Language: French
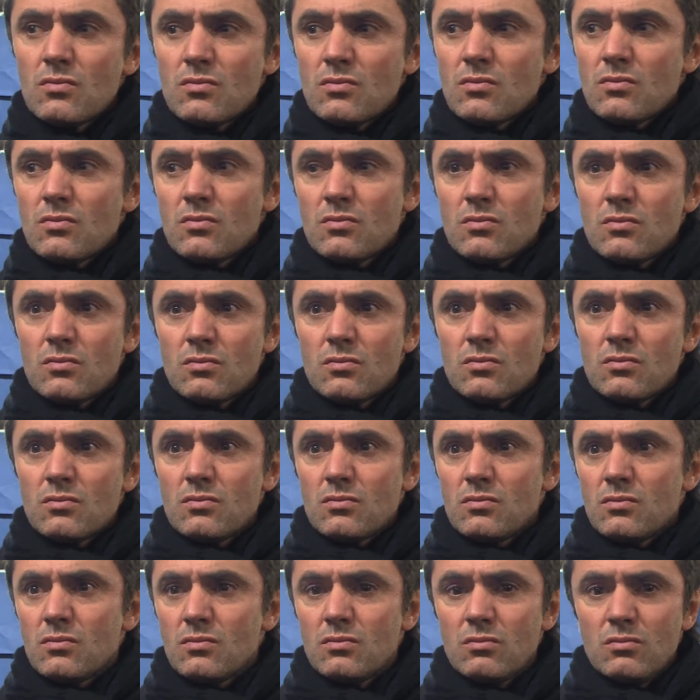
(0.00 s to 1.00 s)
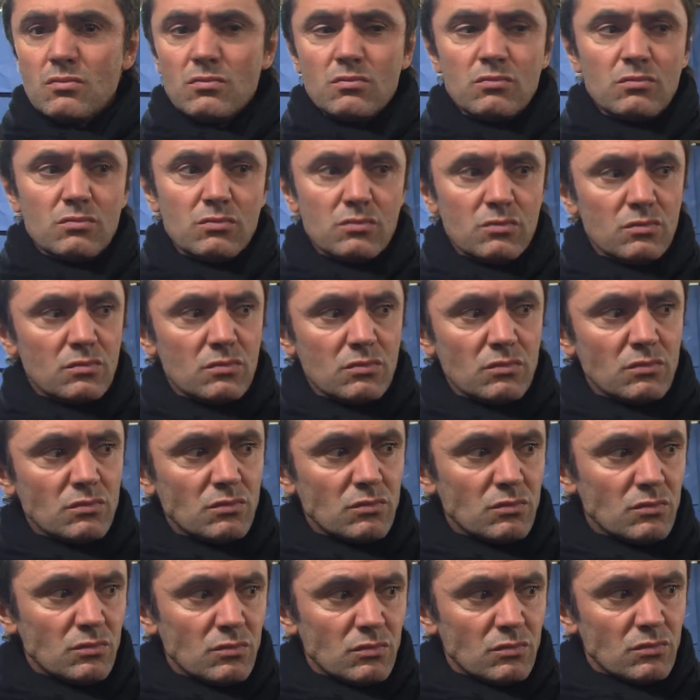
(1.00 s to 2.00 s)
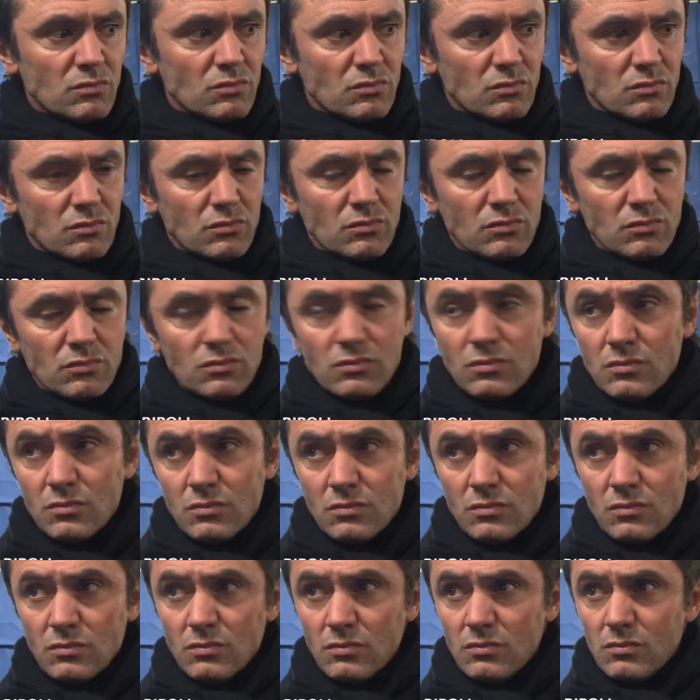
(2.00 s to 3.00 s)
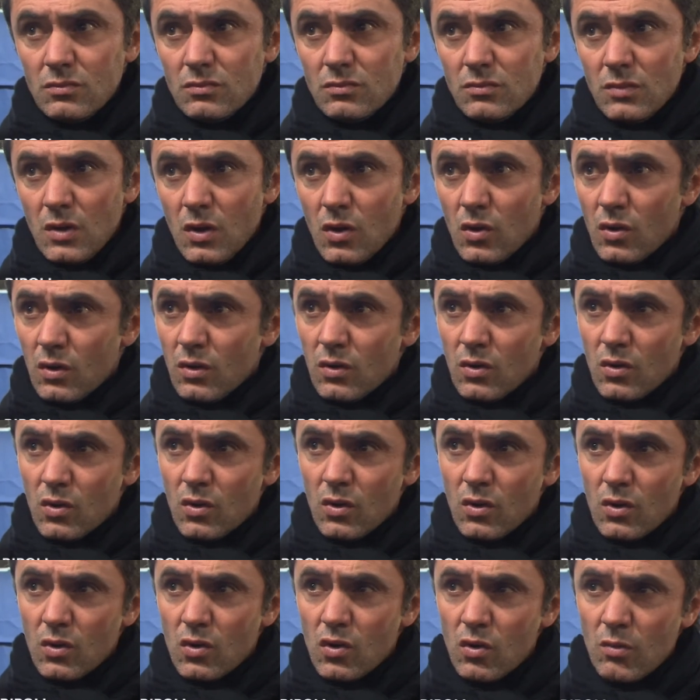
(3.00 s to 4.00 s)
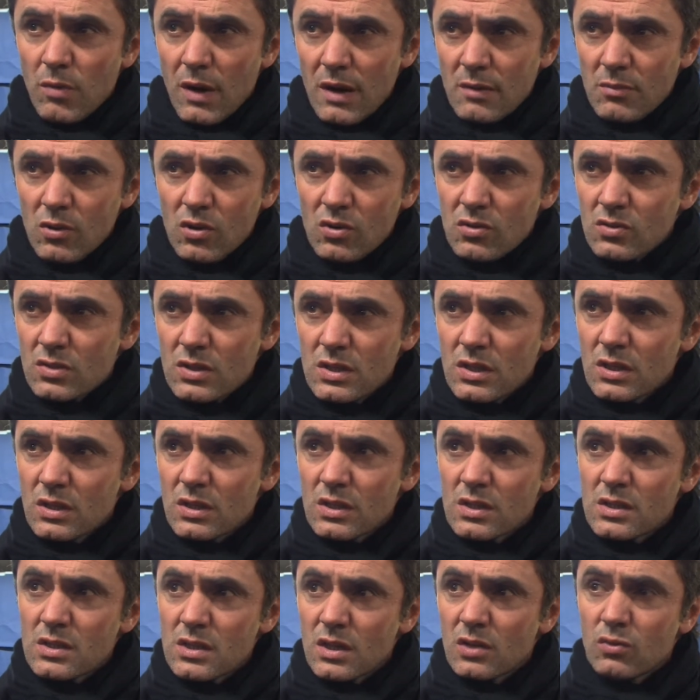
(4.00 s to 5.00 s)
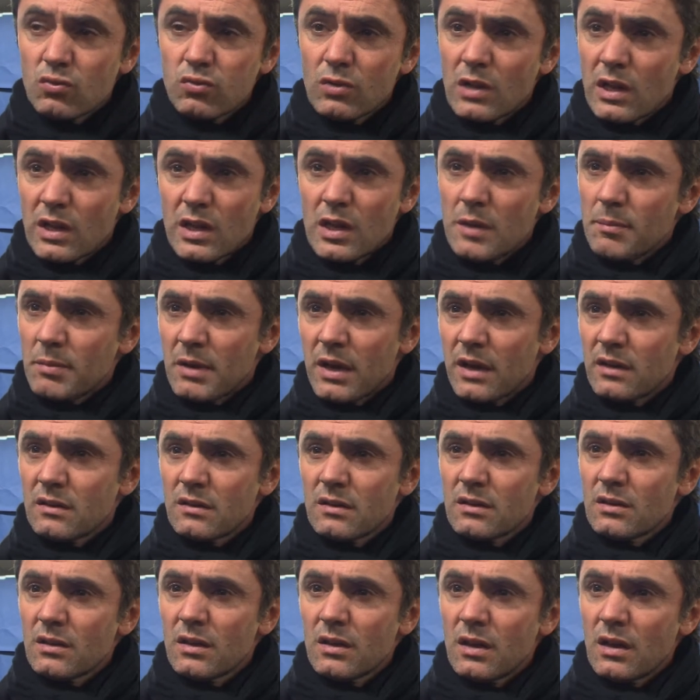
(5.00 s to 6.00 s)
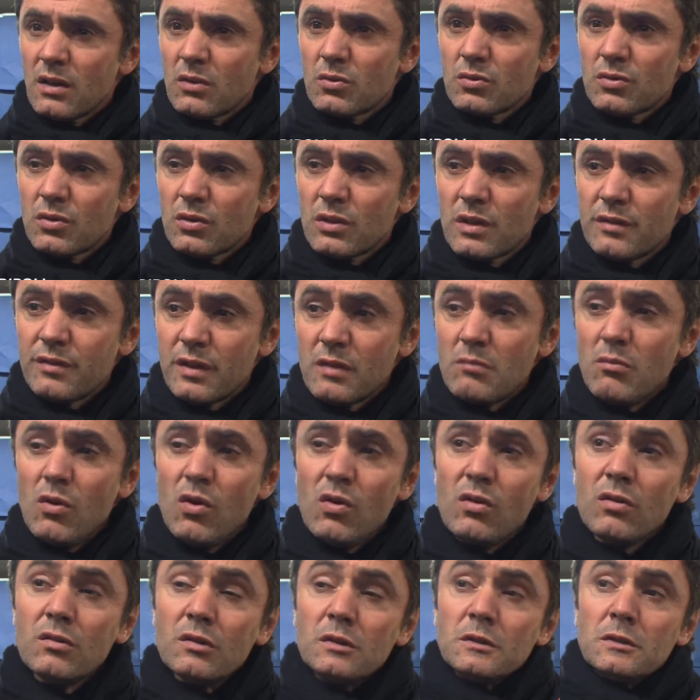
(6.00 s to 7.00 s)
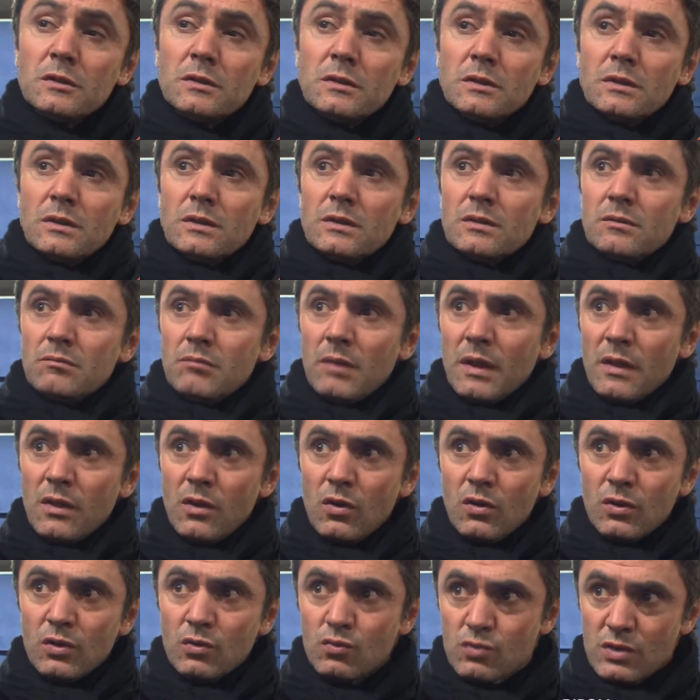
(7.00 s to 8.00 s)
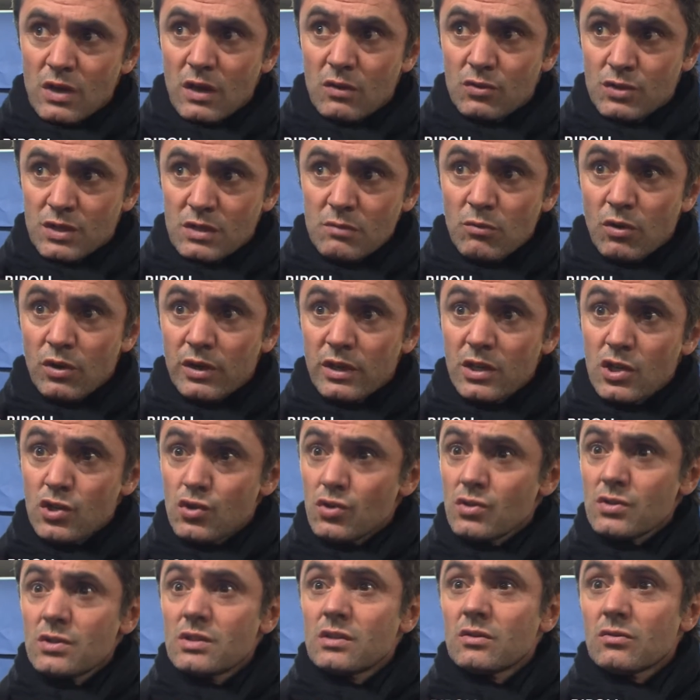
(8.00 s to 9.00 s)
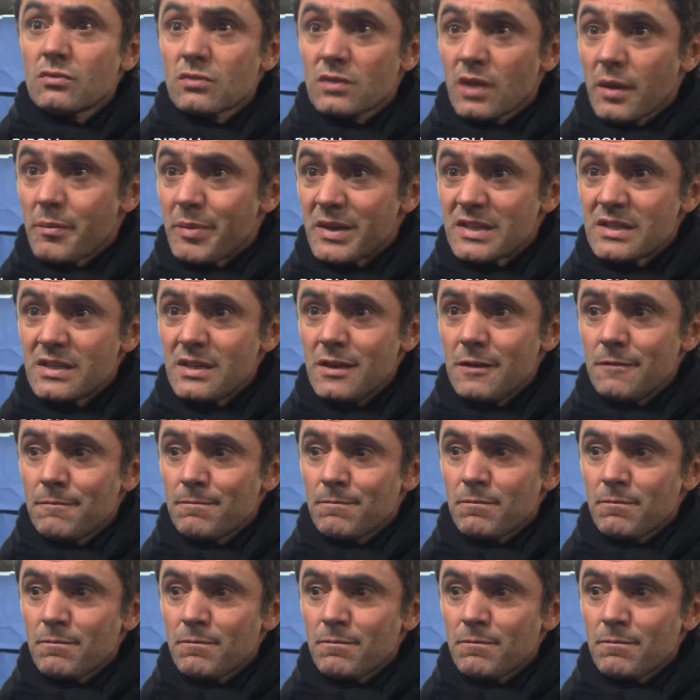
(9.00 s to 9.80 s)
Un en 6 vous a plu Un Lautré, un Pelé euh, Globalement, c'est toute l'équipe qui a été à la hauteur de l'événement. Maintenant, il nous a aussi manqué des choses, sinon on serait passé.